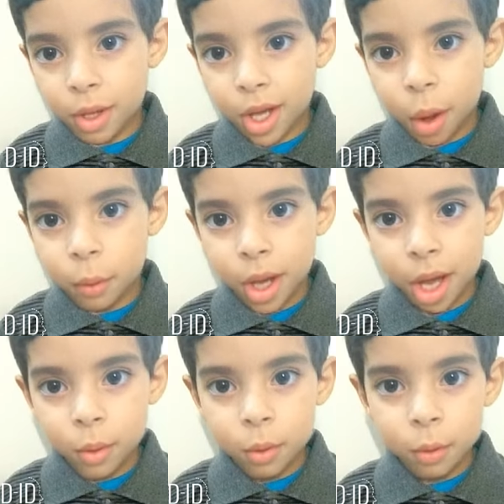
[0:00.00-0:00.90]

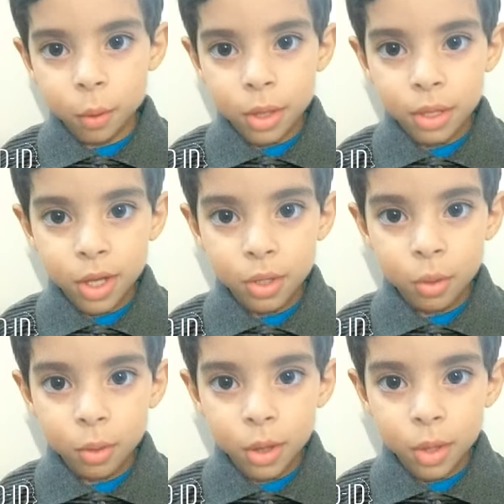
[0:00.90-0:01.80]
Gabriel, no
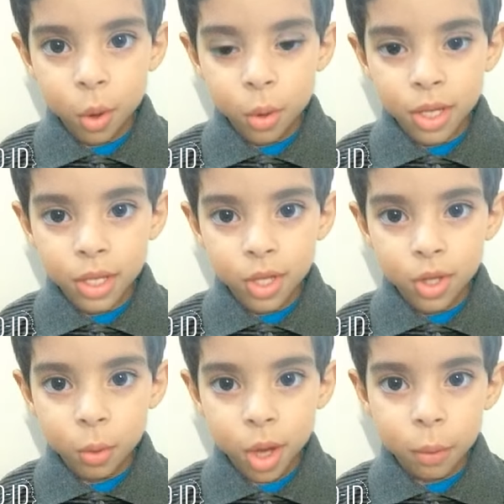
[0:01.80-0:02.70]
entanto, não
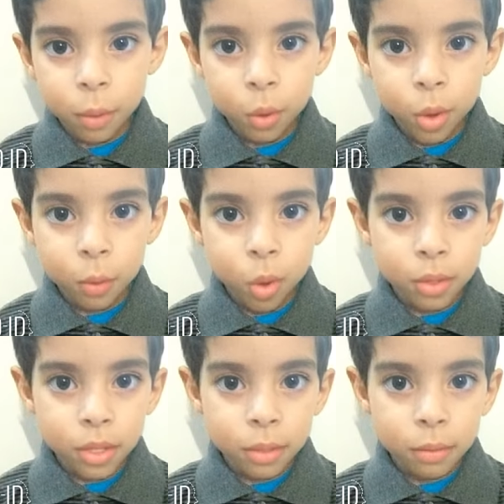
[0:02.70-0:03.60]
resistiu e abriu a
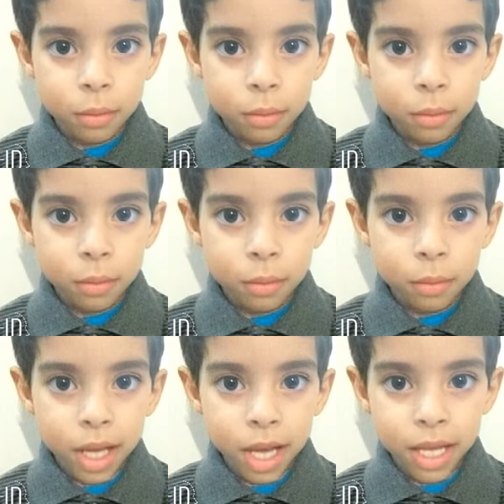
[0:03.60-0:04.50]
porta.
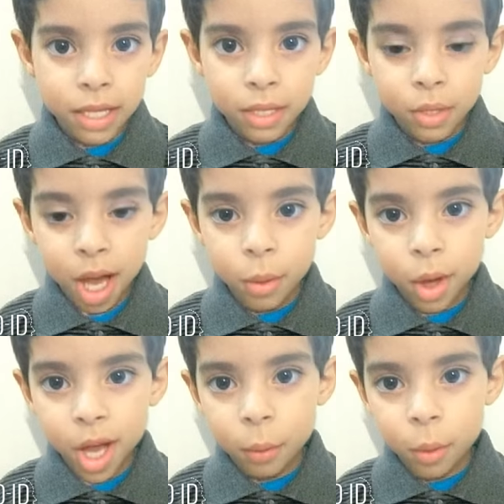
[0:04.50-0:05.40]
Eles entraram
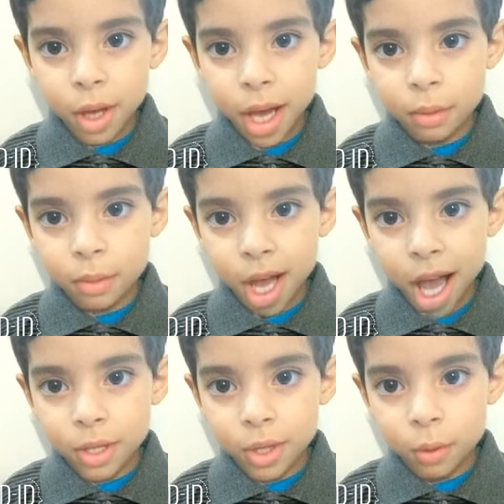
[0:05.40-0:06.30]
na cabana e
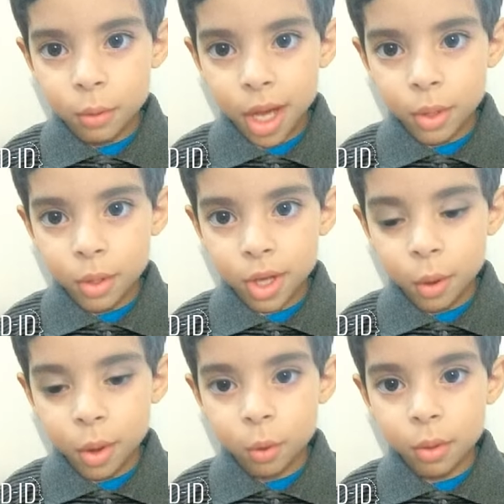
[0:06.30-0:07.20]
ficaram surpresos
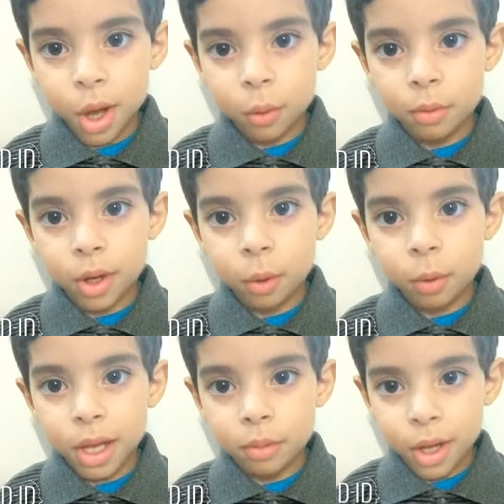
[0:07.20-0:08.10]
ao encontrar um velho
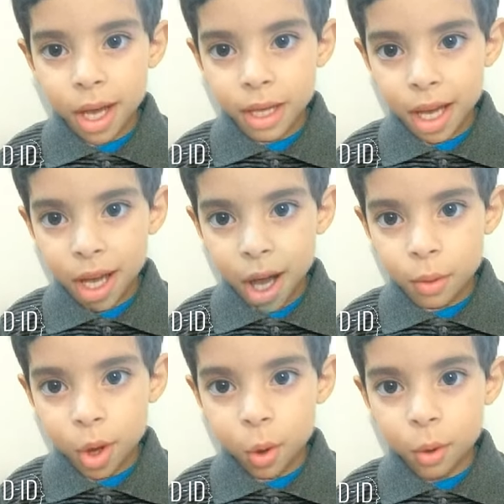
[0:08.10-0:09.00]
livro
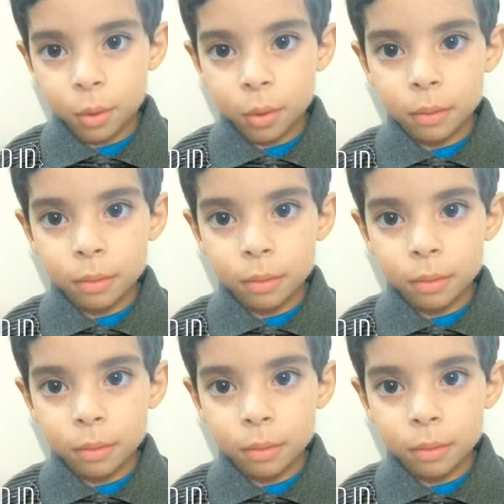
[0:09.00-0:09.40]
encadernado em couro.